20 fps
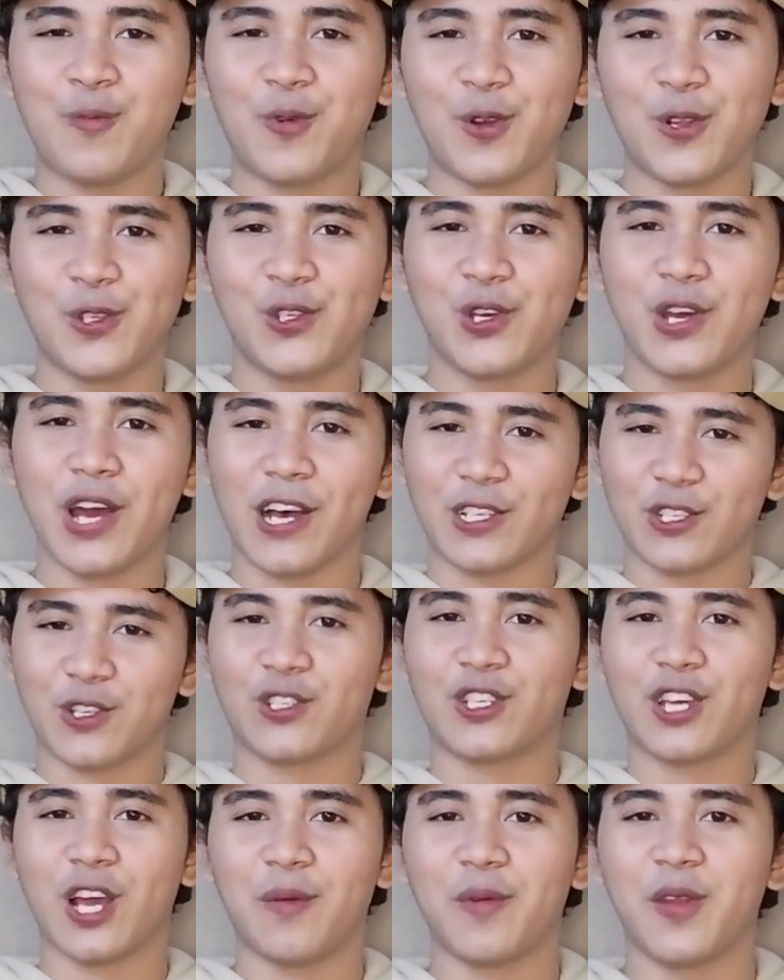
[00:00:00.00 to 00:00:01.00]
Follow juga
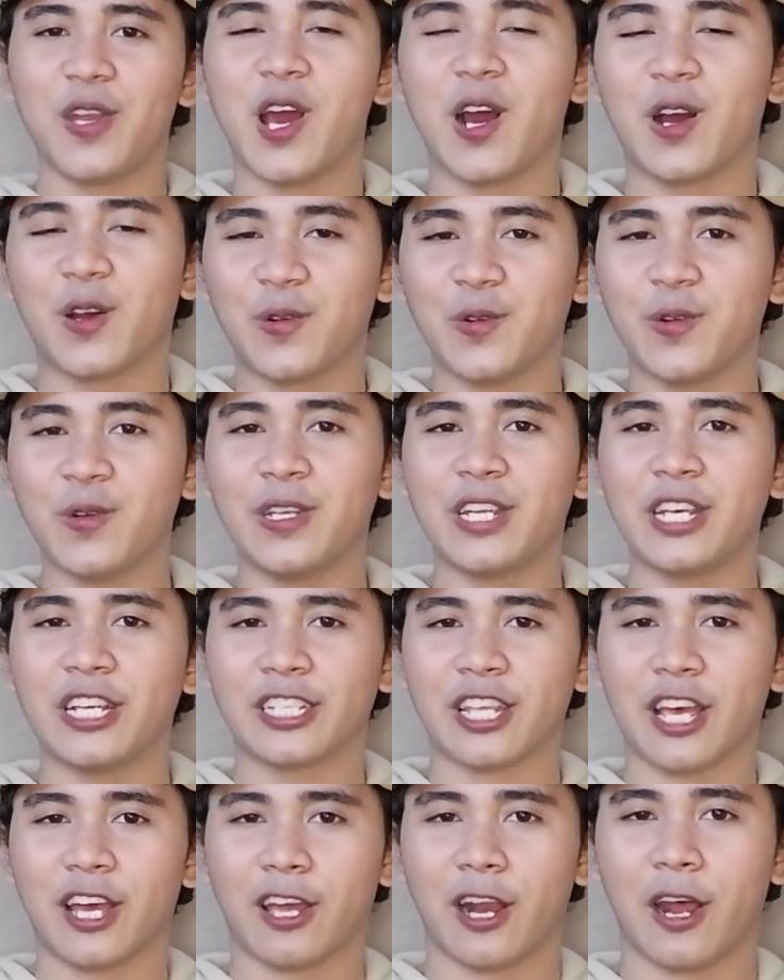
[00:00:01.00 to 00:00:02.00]
sosial media aku, di
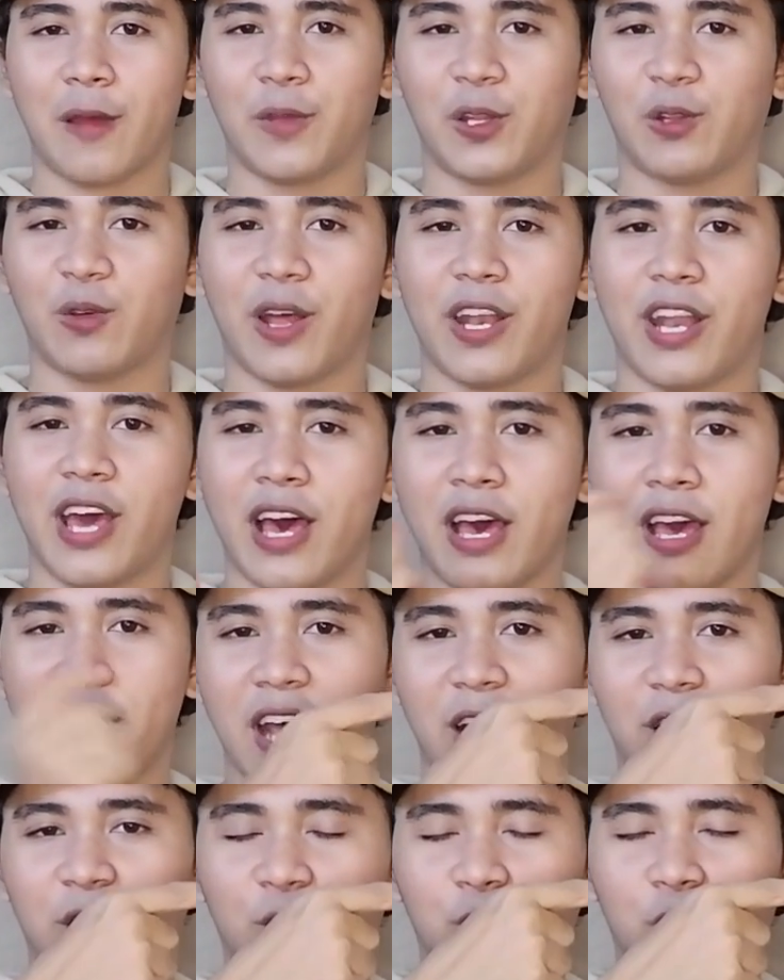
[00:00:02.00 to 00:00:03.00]
Instagram itu
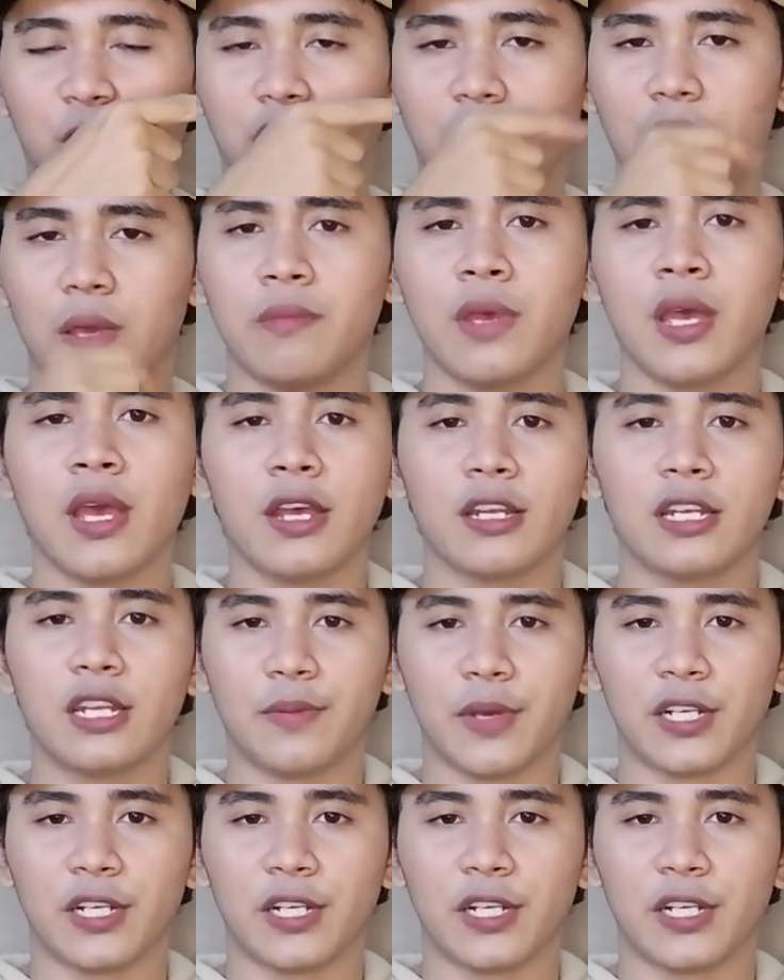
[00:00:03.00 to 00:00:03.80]
ada at di